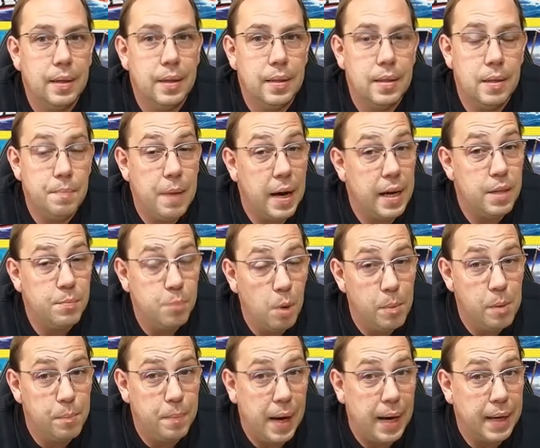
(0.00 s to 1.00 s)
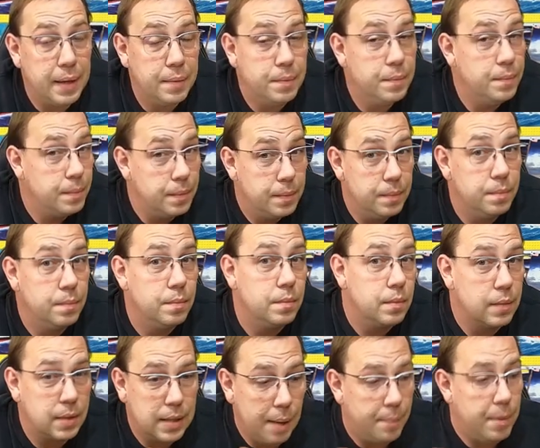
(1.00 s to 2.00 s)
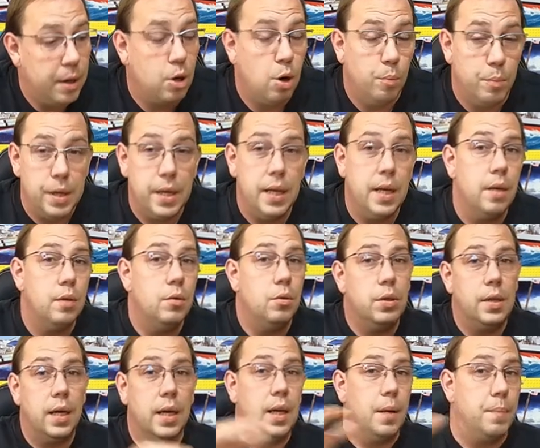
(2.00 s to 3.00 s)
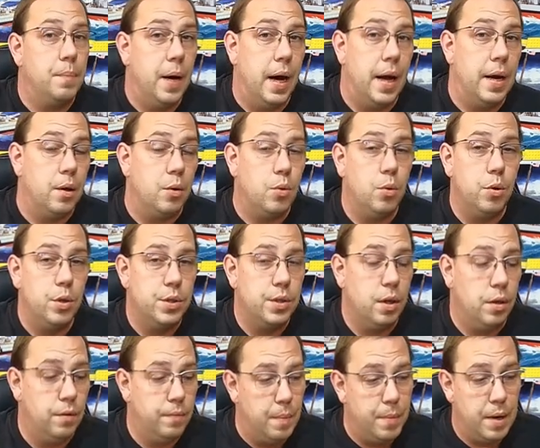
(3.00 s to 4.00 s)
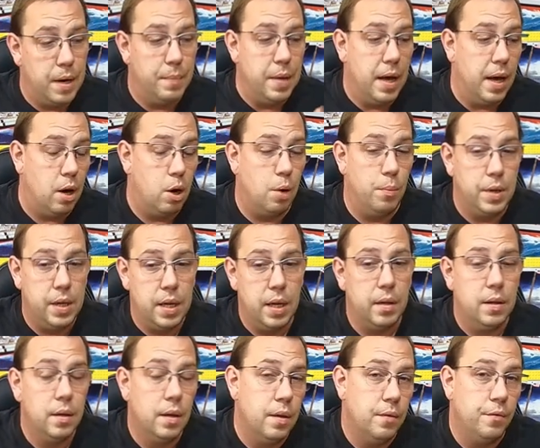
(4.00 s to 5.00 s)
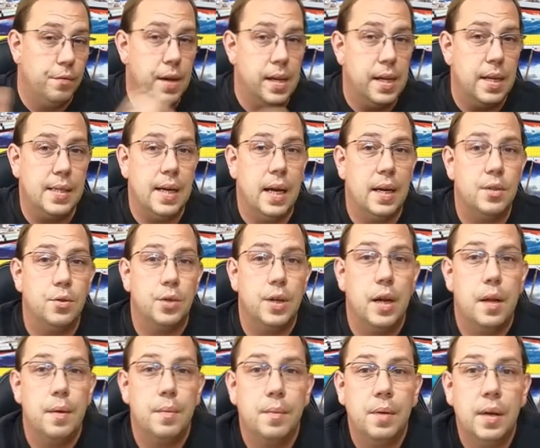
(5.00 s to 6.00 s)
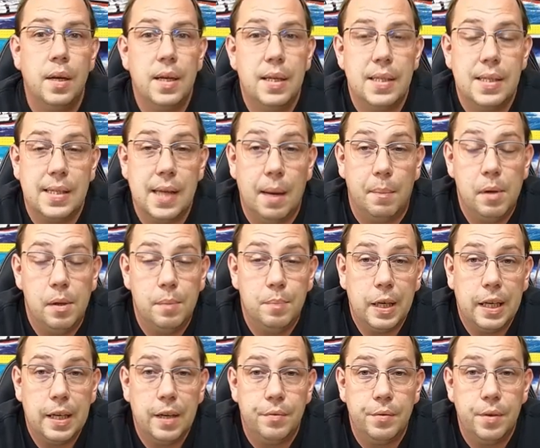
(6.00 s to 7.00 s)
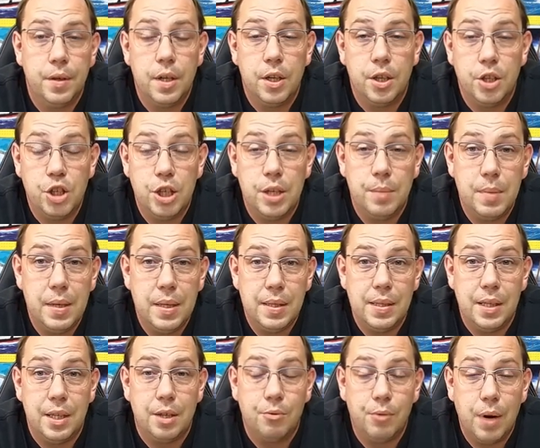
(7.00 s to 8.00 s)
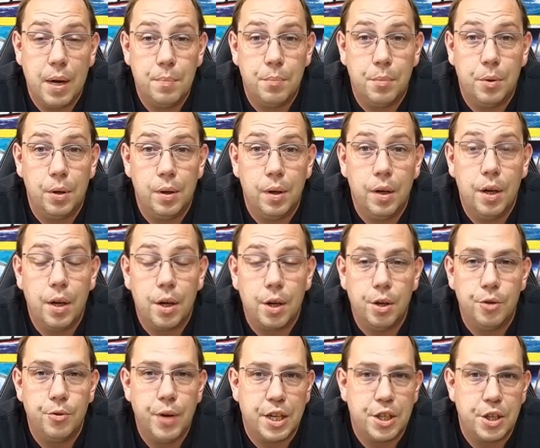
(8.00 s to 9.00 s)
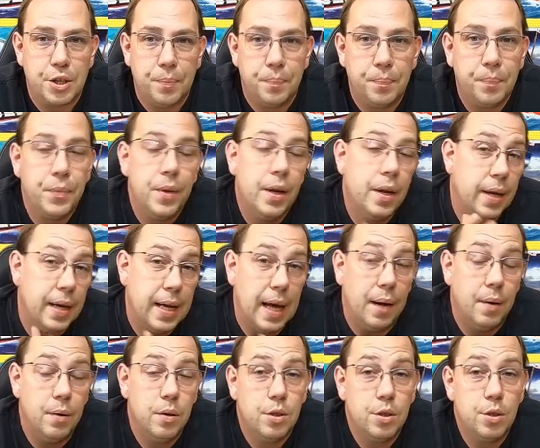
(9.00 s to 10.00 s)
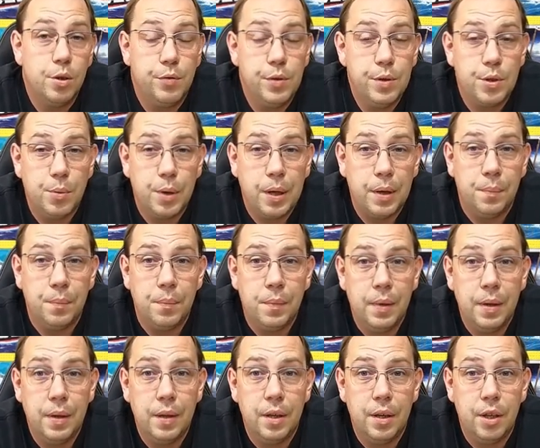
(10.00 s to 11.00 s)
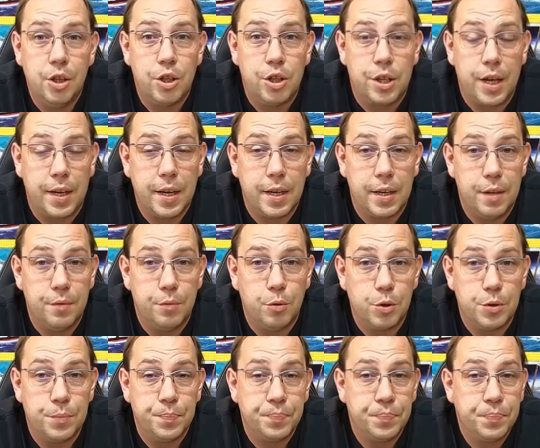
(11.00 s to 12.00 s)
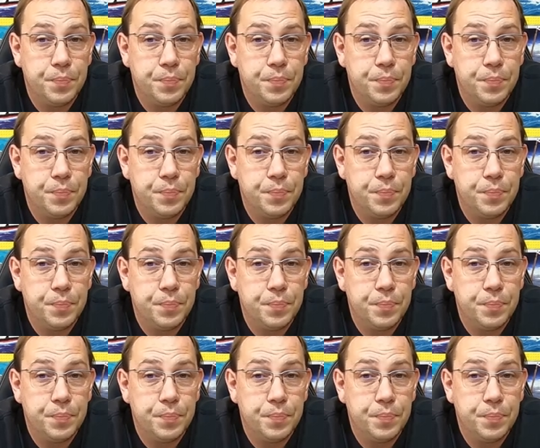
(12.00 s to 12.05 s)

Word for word: Sind beides Mummelbahnen. Kann man kombinieren und dann kriegt man eine große und wenn man mehrere kombiniert, fällt das alles unter den Sammelbegriff GBC, Great Ball Contraction. Ja, soviel zu den Standardinfos.